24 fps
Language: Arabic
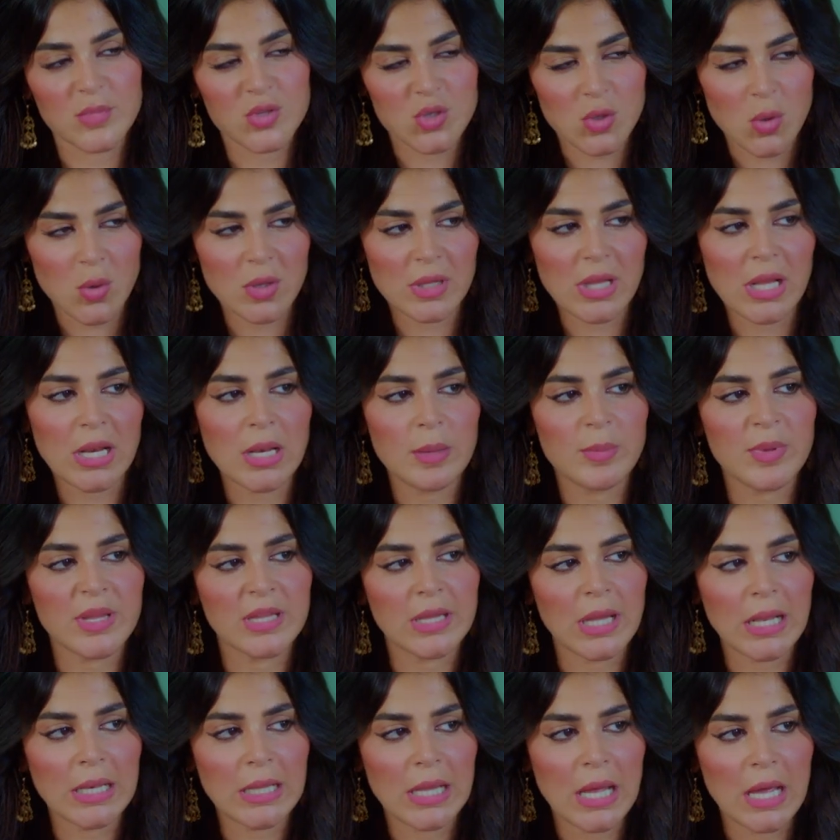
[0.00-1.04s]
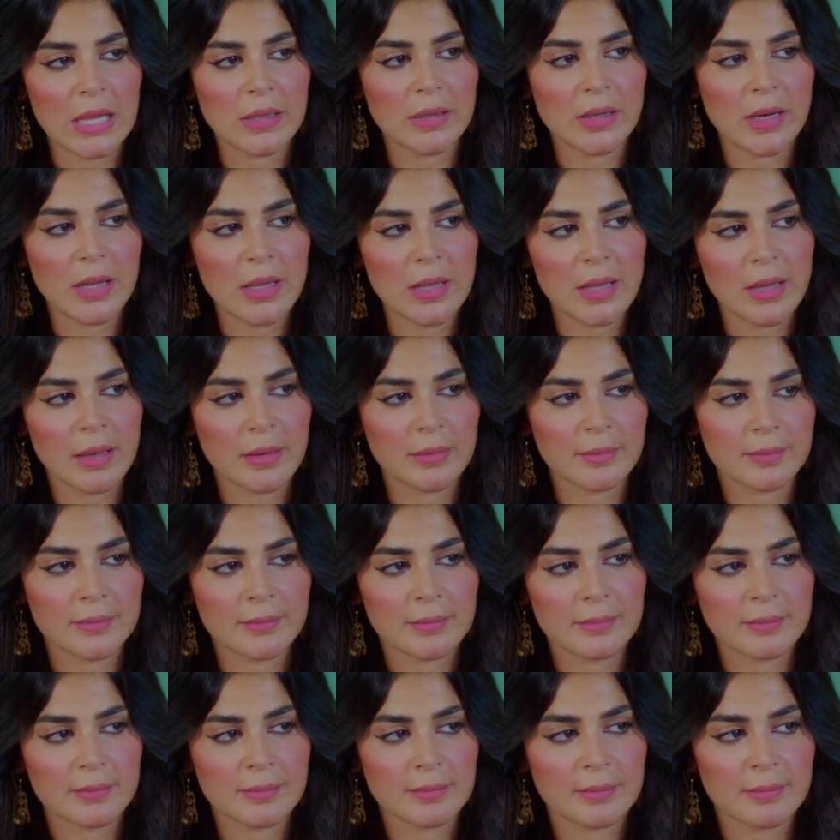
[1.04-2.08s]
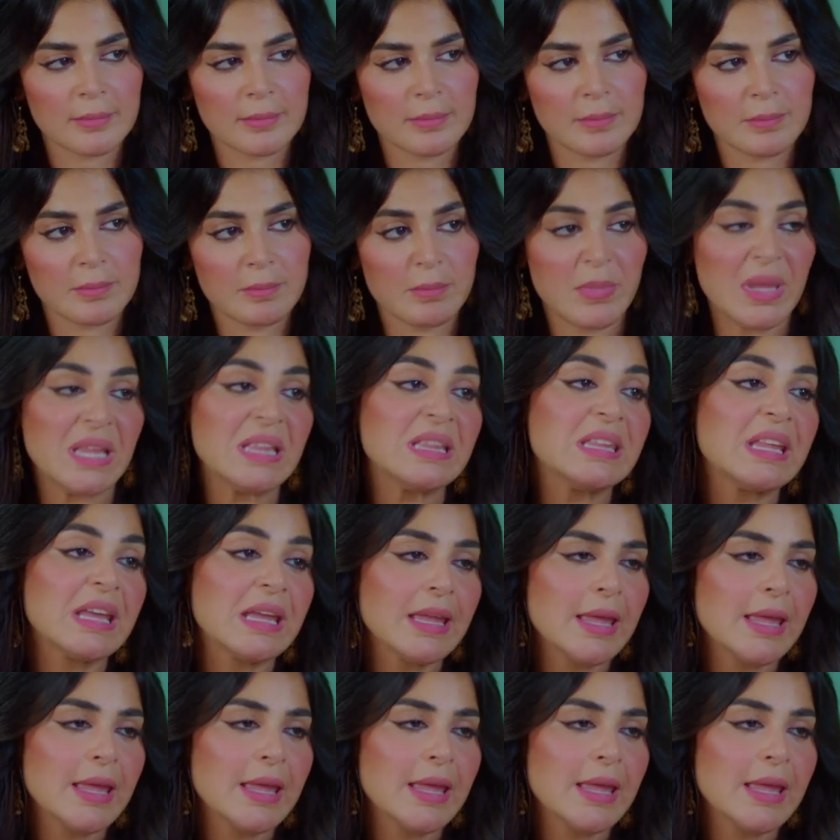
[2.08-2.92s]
مش هو ده اللي بيتقال أدرية بنت